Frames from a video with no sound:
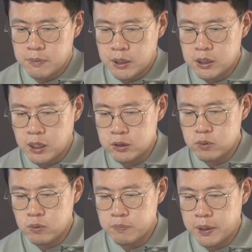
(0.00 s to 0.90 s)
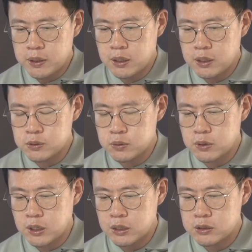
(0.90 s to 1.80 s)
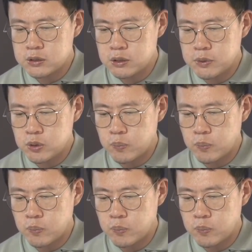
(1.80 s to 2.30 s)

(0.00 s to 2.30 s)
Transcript: 만약 행동 판단 조정 강점이